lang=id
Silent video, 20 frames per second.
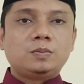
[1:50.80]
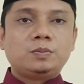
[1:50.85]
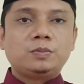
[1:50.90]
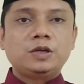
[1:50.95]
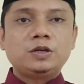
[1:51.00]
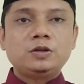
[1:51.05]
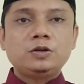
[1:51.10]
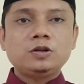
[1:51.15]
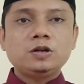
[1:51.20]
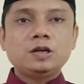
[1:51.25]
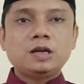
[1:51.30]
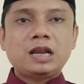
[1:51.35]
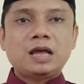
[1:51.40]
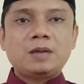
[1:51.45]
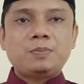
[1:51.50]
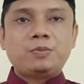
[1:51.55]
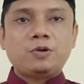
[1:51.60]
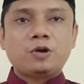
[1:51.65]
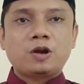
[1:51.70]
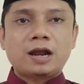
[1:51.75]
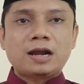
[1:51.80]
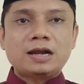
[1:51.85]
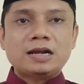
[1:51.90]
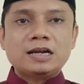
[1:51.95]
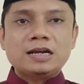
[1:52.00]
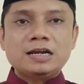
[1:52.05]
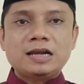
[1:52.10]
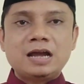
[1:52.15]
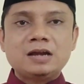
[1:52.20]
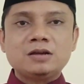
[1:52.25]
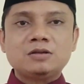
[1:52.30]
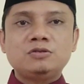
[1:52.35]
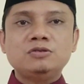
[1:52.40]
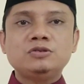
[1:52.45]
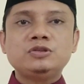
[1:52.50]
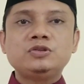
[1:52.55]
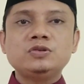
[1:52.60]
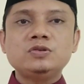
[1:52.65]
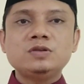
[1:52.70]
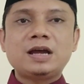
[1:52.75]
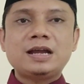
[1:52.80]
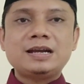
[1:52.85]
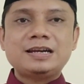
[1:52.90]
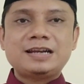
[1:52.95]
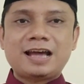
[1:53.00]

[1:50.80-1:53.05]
Menurut laporan dan kunjungan